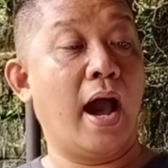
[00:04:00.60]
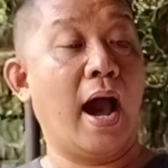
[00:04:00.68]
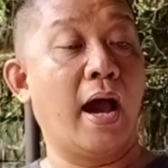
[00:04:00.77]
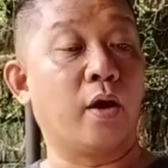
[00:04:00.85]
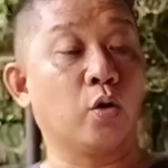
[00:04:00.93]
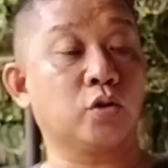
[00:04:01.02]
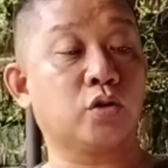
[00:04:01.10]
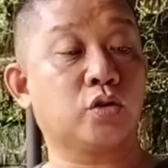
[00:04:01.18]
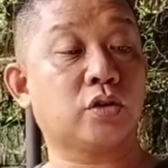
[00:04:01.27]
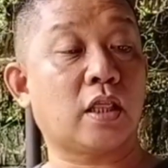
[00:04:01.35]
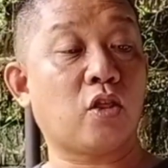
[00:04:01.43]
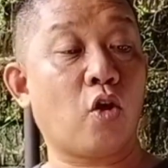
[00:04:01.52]
harus
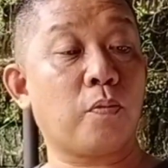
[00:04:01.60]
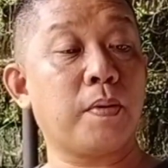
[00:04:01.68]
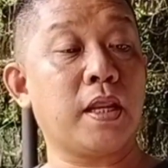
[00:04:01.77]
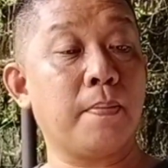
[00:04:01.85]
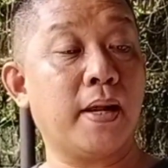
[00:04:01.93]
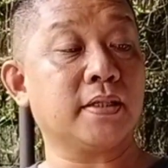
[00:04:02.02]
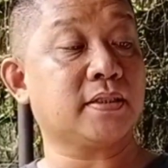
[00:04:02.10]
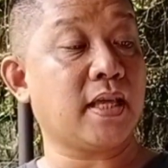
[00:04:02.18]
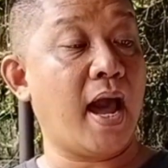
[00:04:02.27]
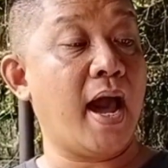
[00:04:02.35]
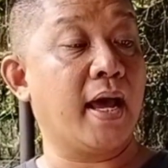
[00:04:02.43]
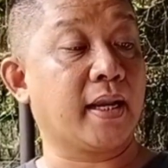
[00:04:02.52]
setor minimal
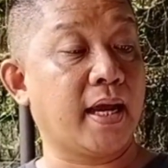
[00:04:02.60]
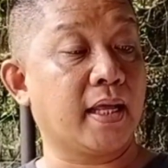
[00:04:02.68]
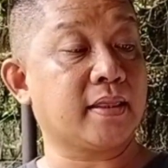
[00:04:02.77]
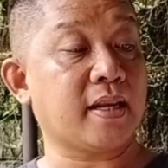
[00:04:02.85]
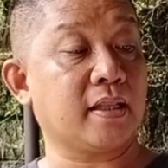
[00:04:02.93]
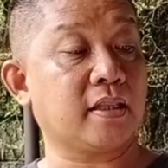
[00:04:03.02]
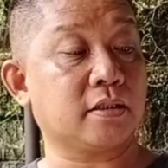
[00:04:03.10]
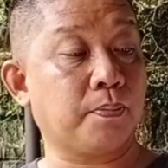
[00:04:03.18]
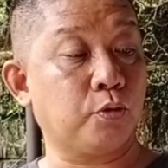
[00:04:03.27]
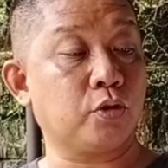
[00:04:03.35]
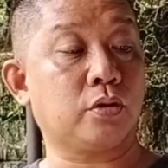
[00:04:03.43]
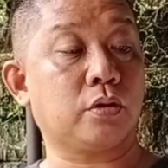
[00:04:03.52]
setengah harga telah
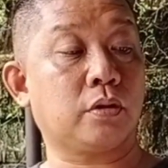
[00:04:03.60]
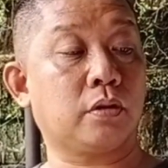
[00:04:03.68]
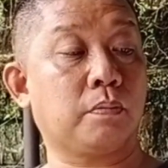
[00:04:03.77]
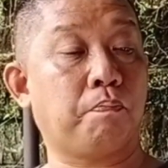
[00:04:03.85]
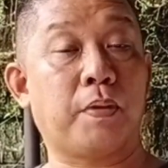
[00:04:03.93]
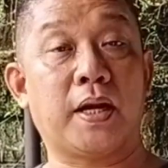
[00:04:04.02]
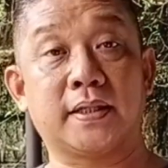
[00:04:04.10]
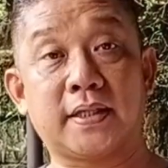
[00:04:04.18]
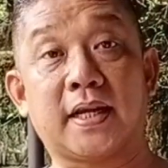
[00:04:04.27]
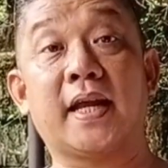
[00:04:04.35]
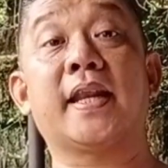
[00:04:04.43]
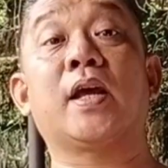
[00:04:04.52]
tersebut
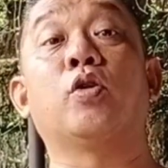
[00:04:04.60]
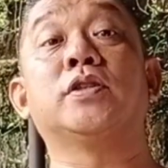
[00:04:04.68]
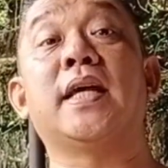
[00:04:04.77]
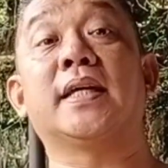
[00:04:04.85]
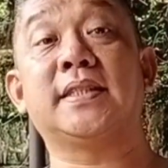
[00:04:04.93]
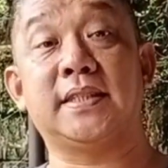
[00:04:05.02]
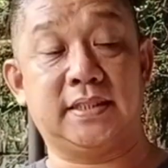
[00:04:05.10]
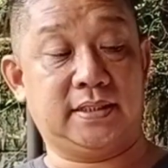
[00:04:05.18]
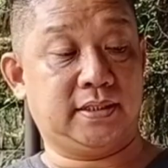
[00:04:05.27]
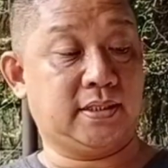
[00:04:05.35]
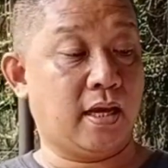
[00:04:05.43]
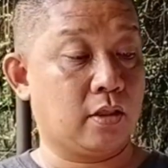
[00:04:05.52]
berdasarkan negosiasi
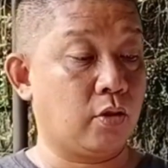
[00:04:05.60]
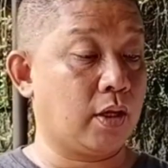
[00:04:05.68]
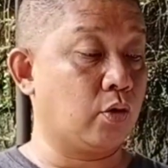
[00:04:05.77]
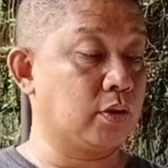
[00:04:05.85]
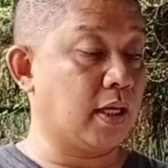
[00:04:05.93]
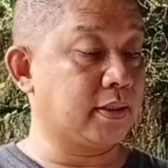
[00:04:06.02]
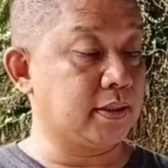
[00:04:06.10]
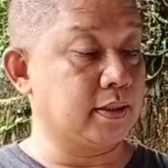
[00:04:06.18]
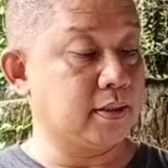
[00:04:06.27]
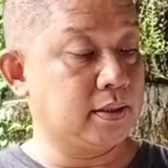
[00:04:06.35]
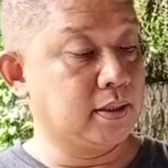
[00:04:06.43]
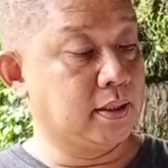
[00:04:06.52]
atau negosiasi.
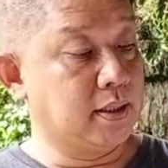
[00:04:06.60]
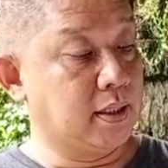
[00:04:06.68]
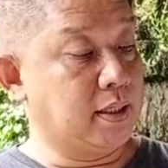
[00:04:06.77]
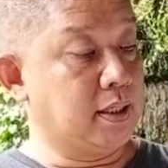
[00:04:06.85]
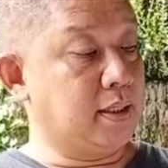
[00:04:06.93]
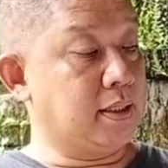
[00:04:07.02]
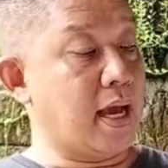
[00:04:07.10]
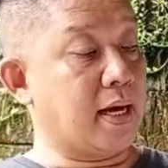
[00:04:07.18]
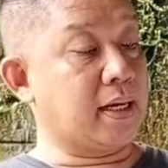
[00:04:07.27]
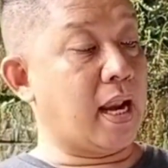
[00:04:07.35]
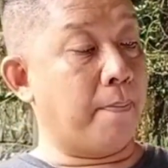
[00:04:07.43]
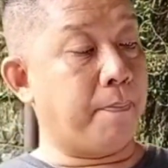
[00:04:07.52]

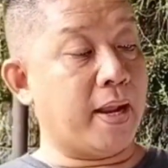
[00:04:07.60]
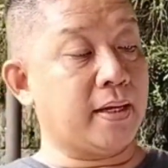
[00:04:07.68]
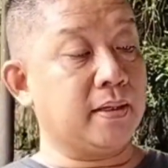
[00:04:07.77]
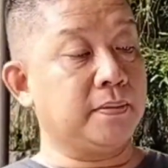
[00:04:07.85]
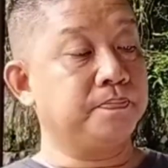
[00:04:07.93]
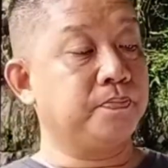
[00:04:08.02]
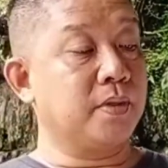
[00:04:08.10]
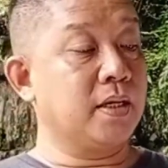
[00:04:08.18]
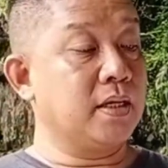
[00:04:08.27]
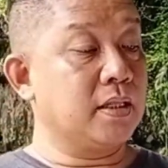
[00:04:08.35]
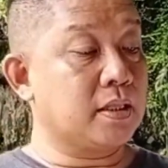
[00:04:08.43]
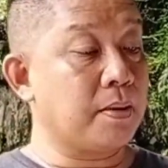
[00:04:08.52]
Yang kedelapan,
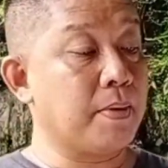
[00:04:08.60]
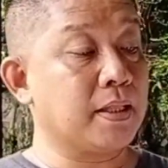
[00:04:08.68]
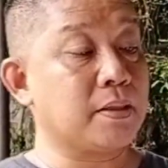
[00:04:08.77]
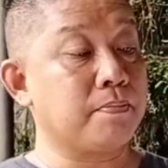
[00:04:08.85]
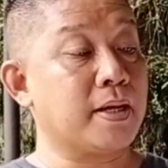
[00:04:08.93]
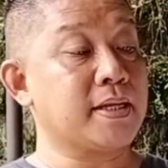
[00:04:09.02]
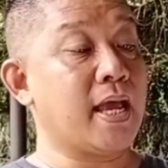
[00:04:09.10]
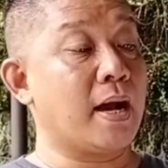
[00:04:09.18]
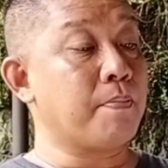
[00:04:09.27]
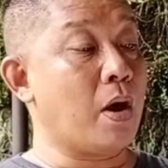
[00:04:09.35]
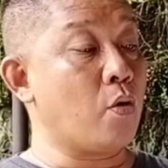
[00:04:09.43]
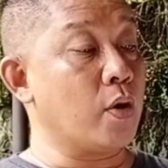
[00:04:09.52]
teman-teman
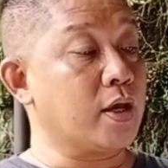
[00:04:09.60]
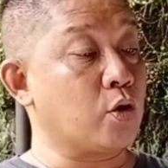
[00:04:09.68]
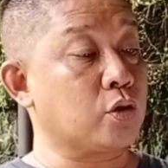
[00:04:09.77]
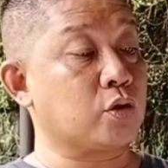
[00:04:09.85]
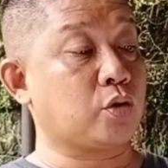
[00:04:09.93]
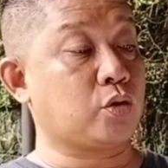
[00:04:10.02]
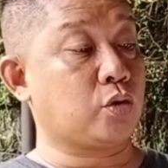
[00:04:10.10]
yang mau ikut